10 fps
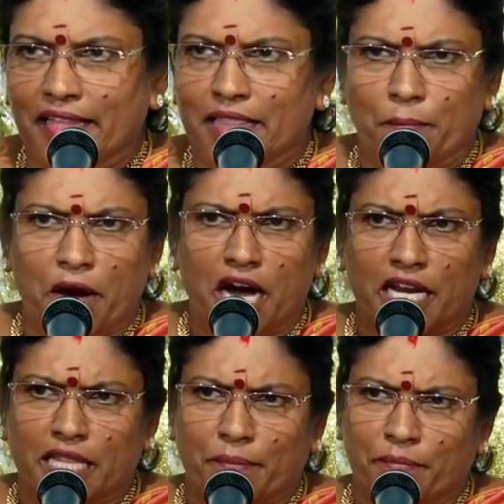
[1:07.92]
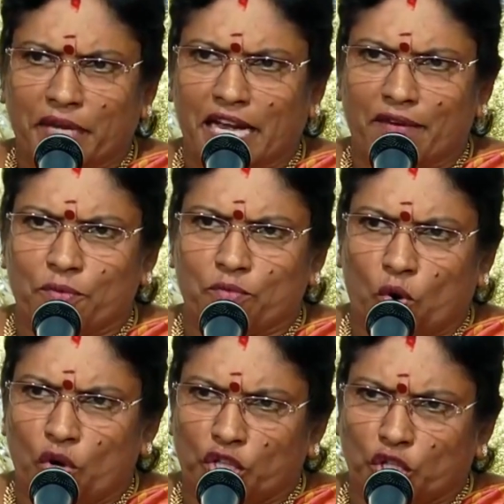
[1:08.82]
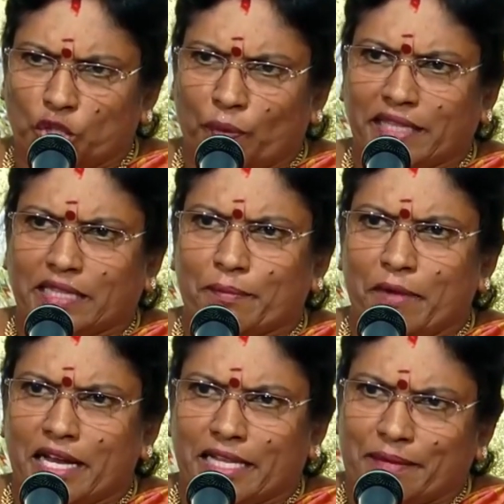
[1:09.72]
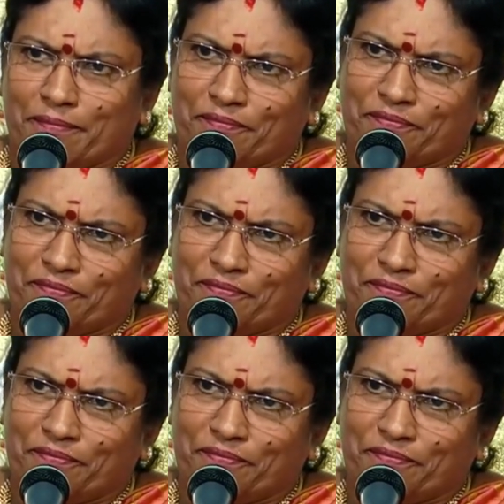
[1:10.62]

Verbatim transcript: இந்த பாரதம் மிகவும் கொடுத்து வைத்த பாரதம்